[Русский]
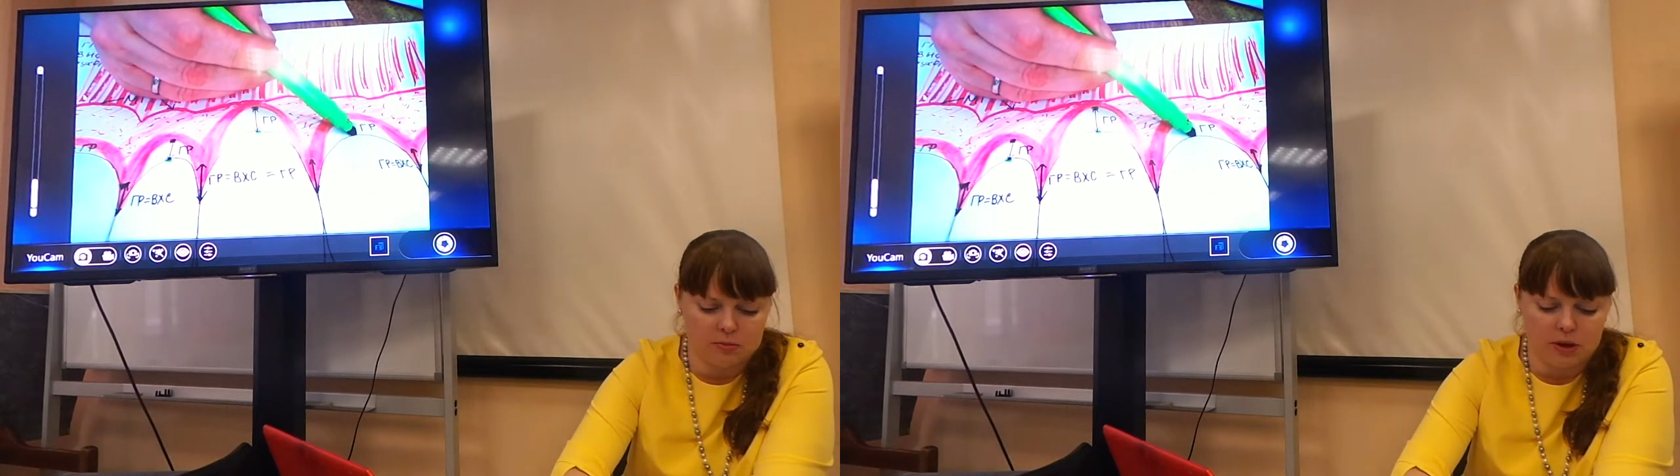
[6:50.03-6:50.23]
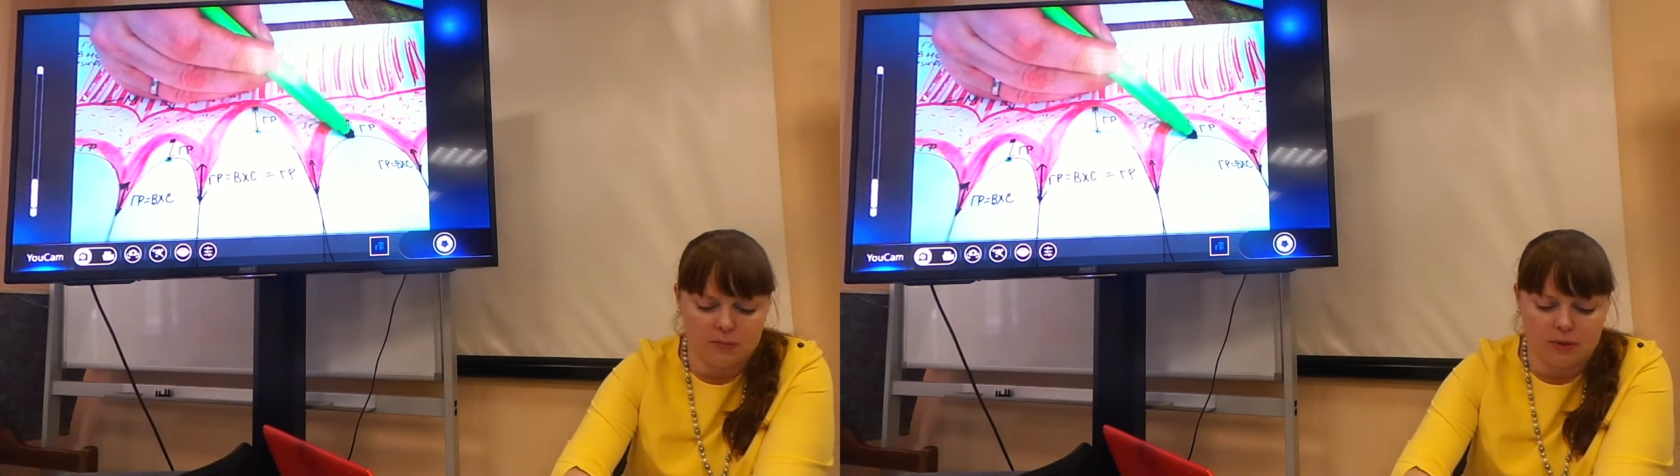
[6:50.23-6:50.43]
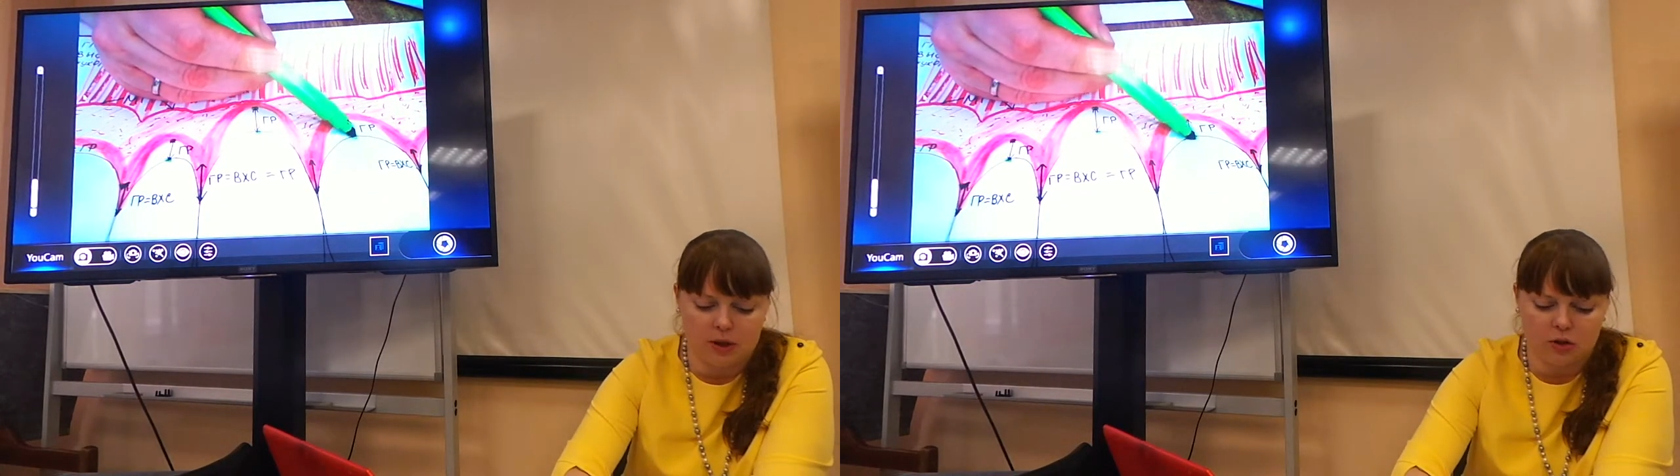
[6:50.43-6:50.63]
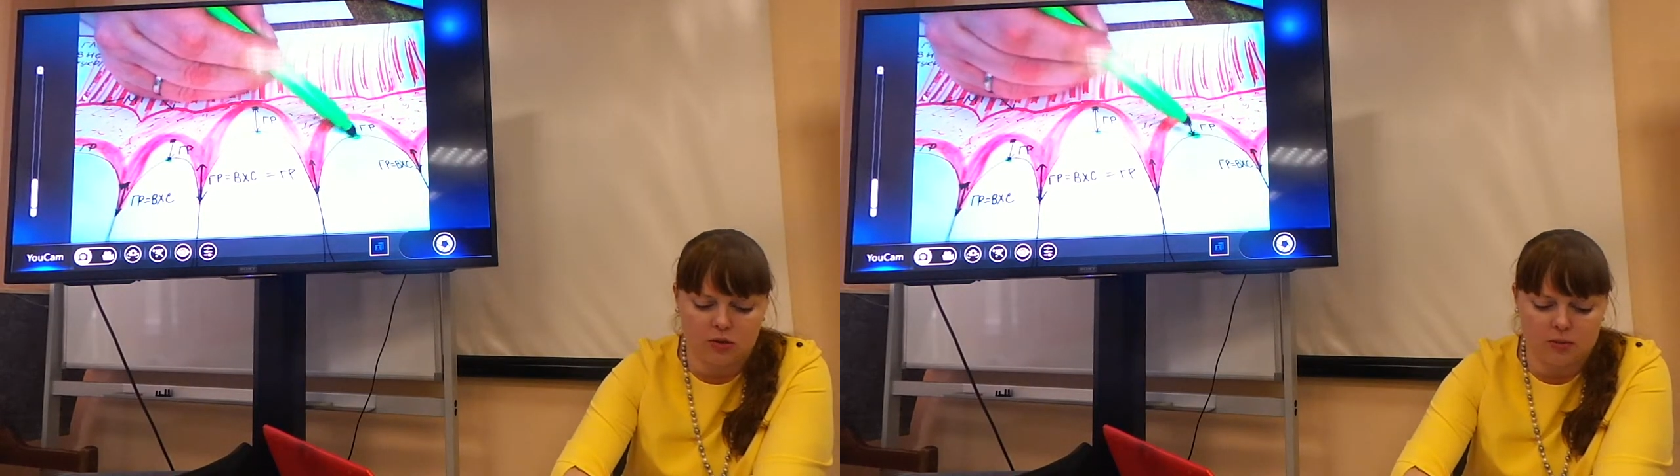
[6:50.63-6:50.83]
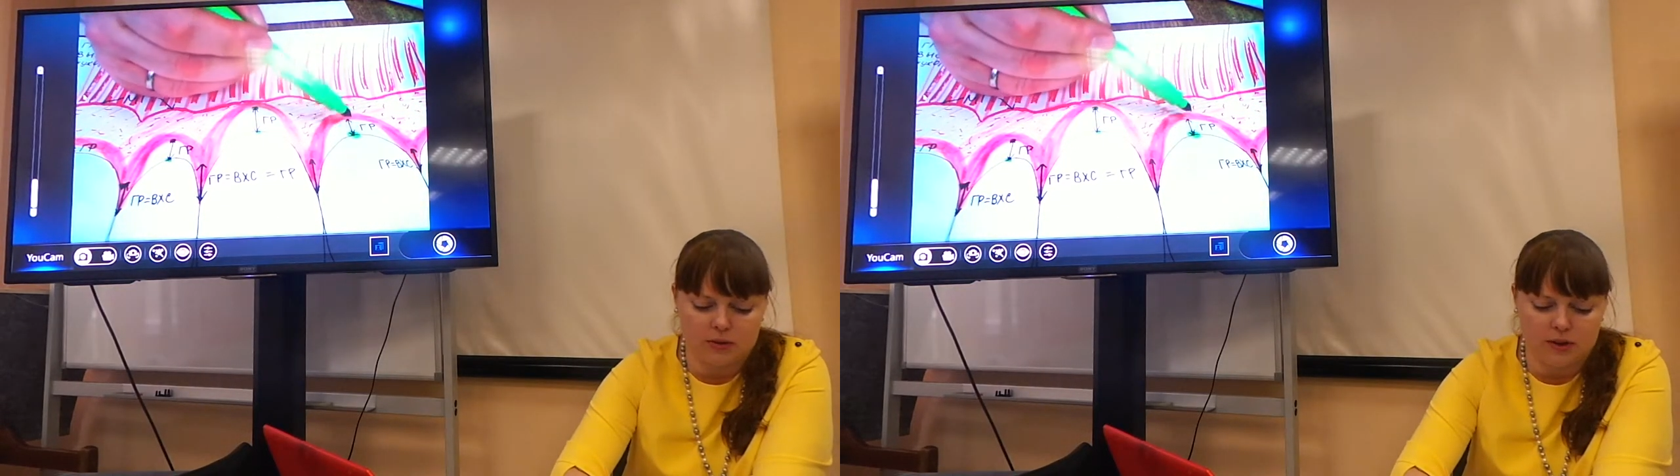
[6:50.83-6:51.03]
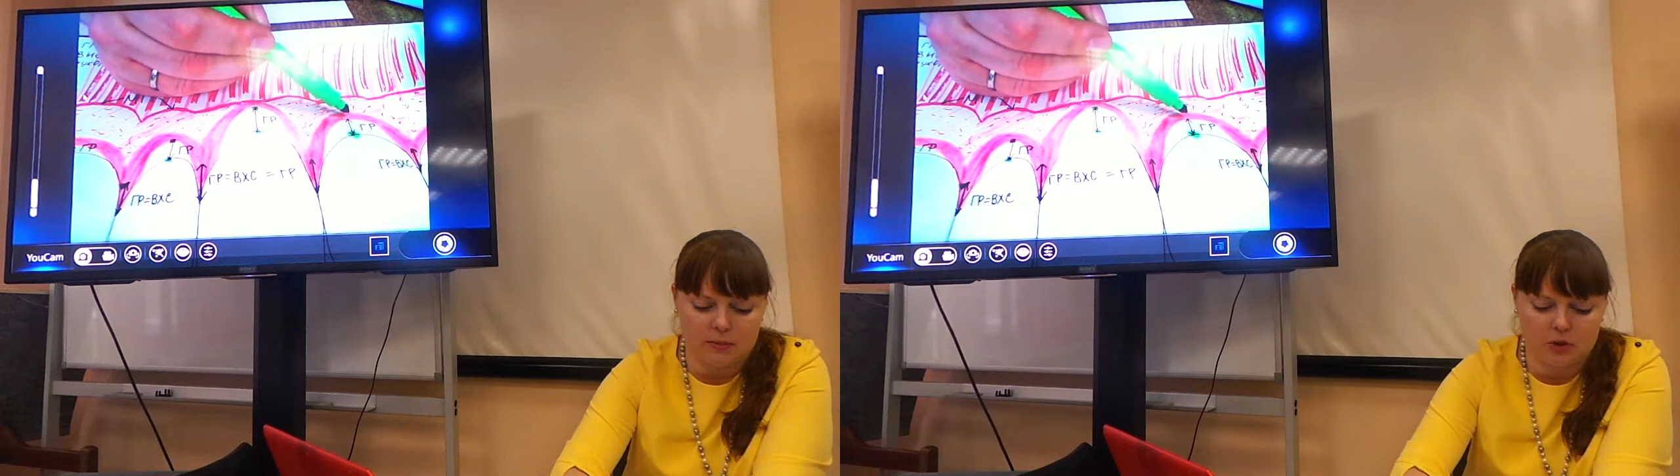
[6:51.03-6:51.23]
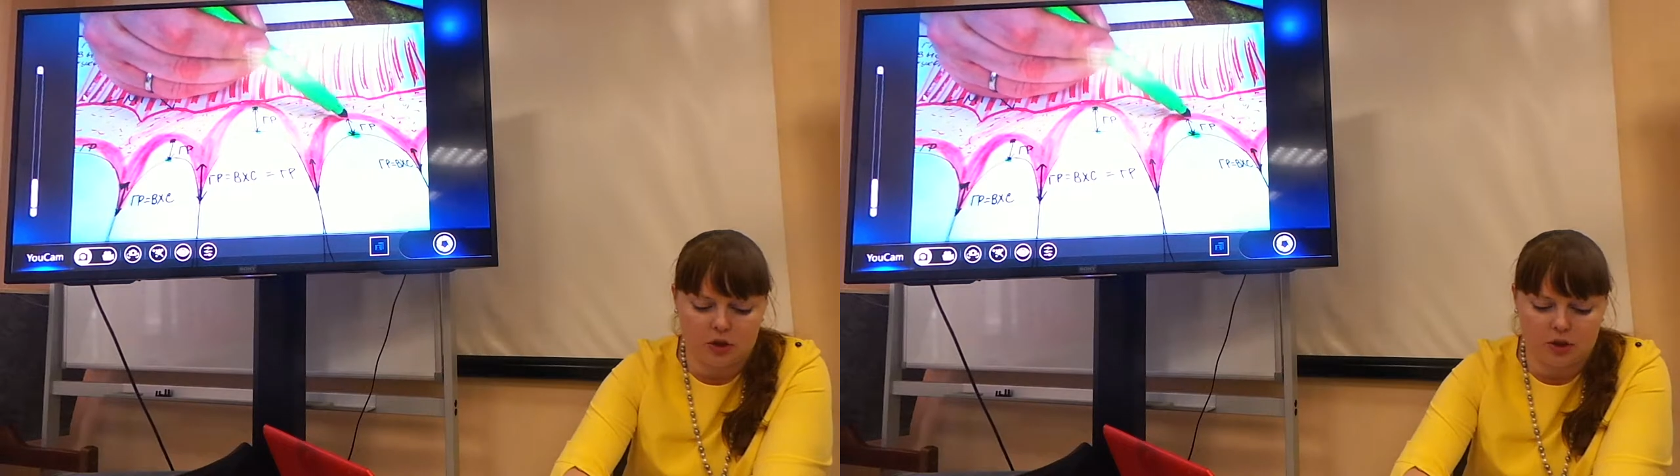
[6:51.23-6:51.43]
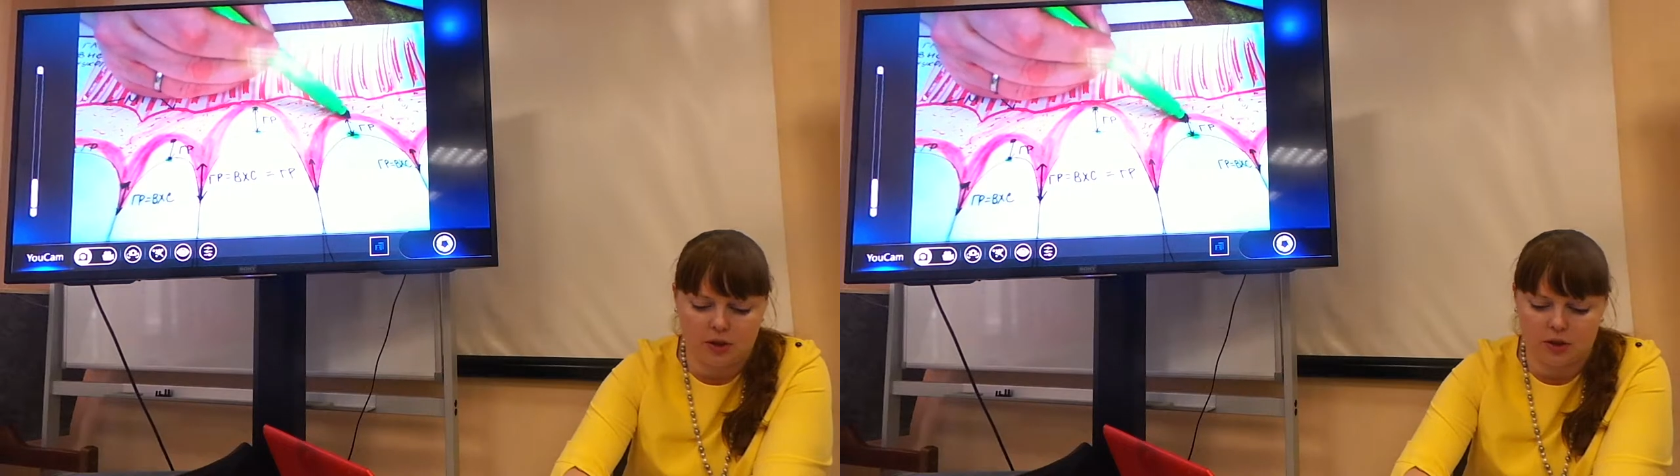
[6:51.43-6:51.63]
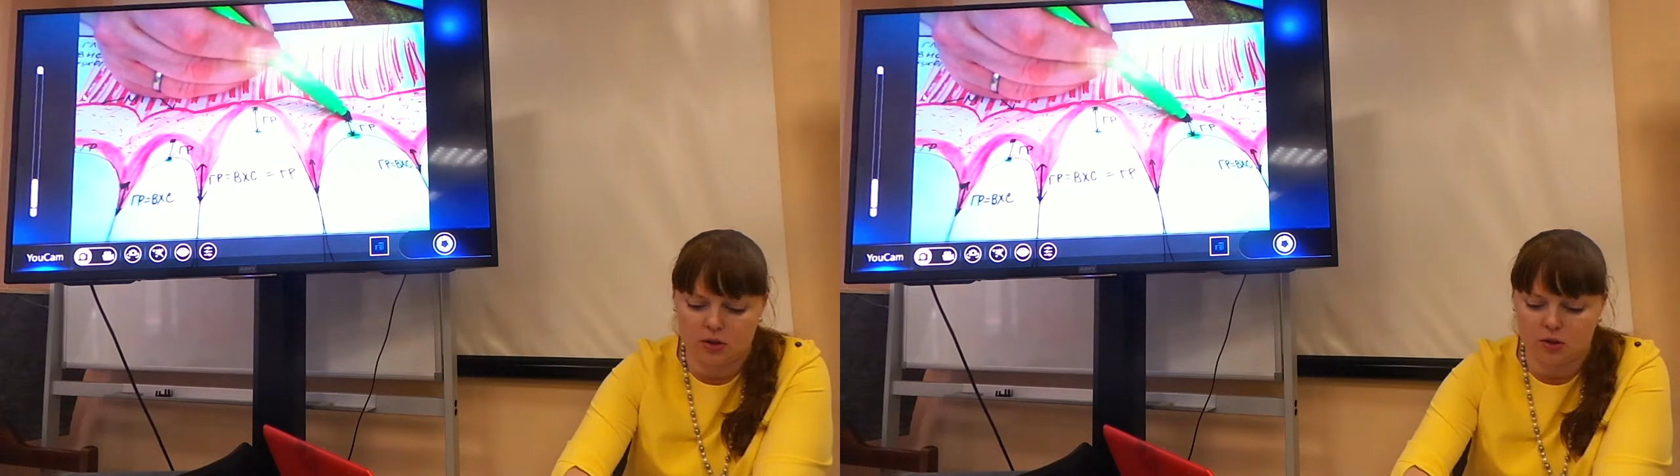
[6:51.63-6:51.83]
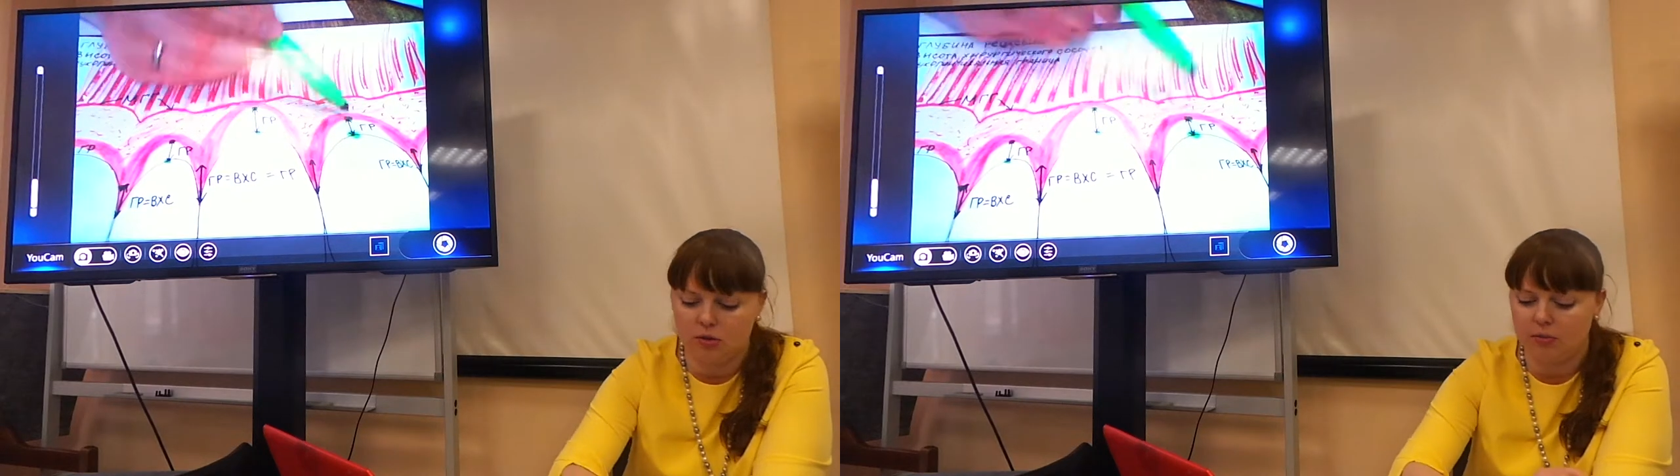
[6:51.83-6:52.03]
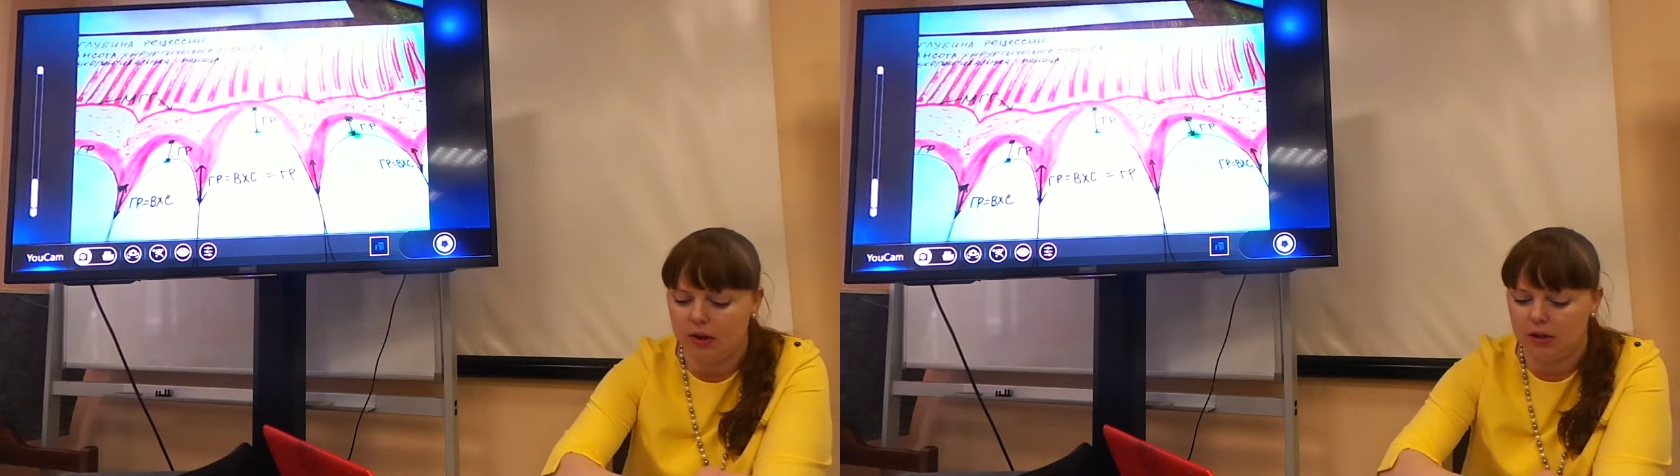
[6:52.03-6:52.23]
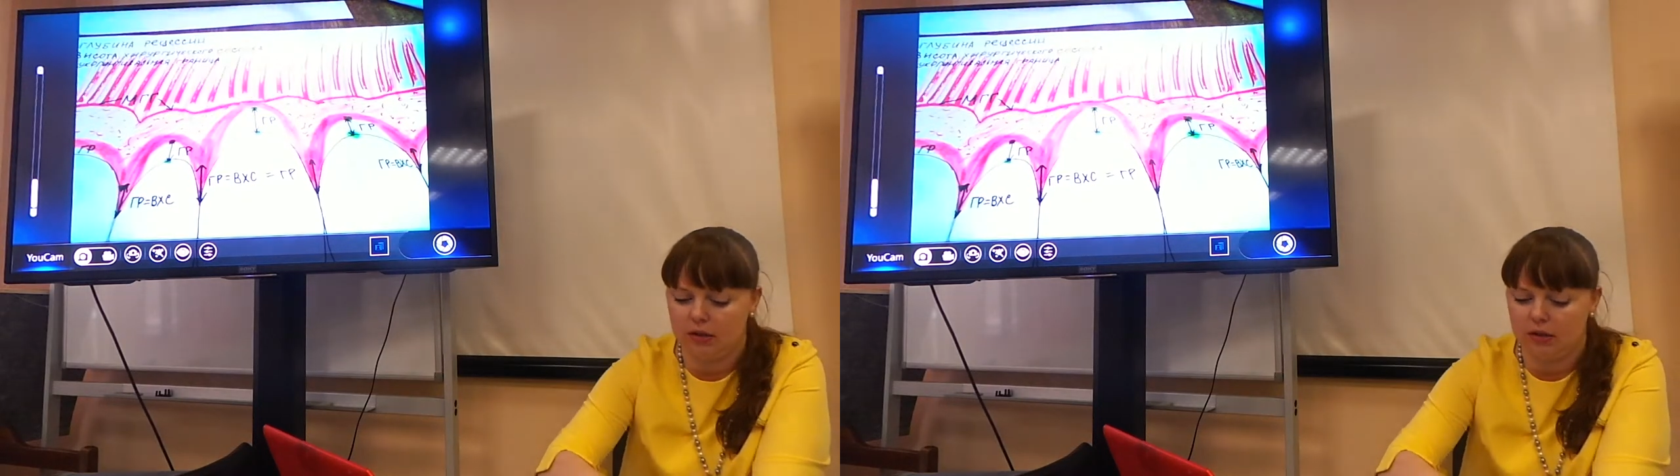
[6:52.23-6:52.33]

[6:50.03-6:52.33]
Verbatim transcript: мы оперируем с вами 4 зуба.